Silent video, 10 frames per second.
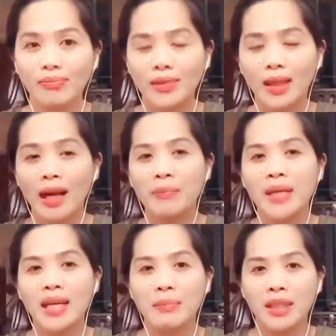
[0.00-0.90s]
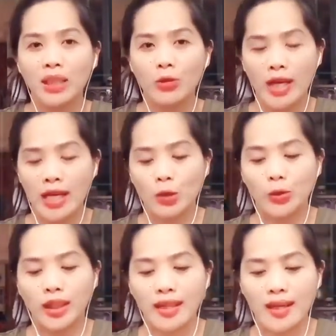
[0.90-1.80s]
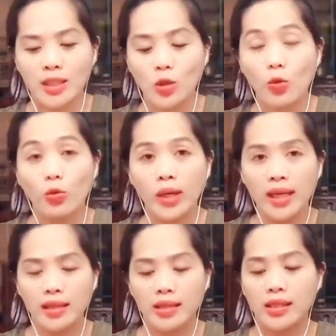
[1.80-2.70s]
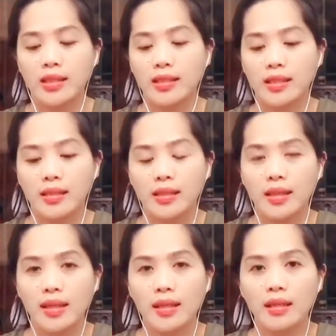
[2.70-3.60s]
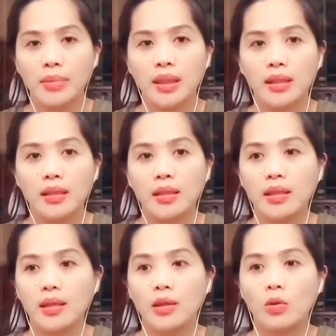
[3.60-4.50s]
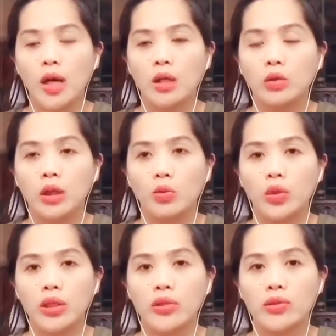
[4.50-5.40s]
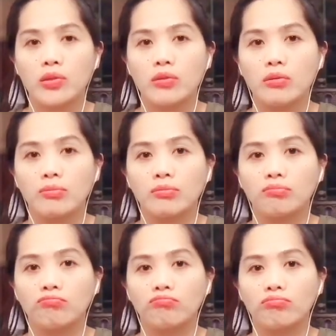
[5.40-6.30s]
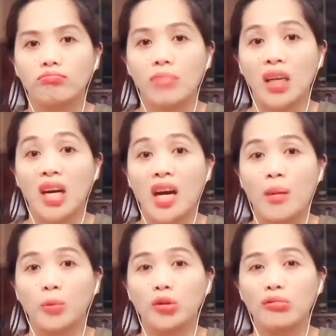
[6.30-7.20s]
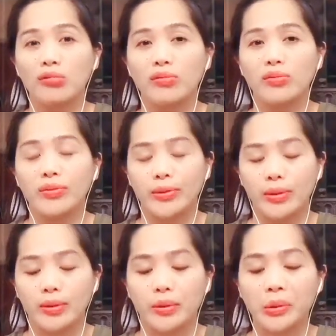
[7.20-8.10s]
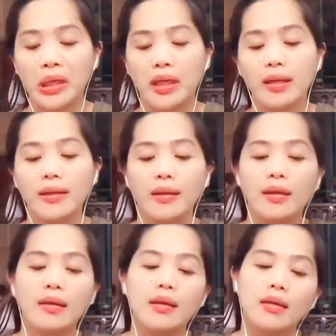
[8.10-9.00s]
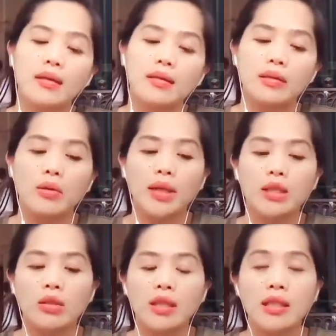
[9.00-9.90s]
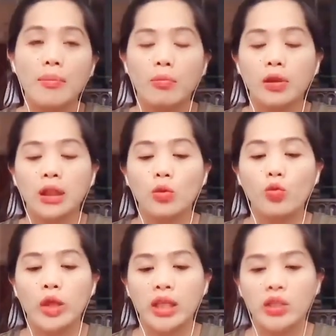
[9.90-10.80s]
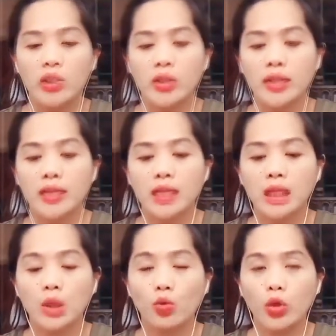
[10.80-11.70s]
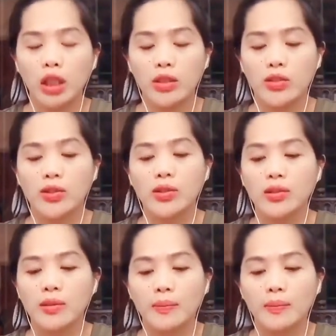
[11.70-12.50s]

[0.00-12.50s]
Rabi nga min dito ayan ko ita. So, which? Nya ano bati Ilocano ti which? Manggagamon? Okay. So, kasi ti sample ti witch, boses ti witch.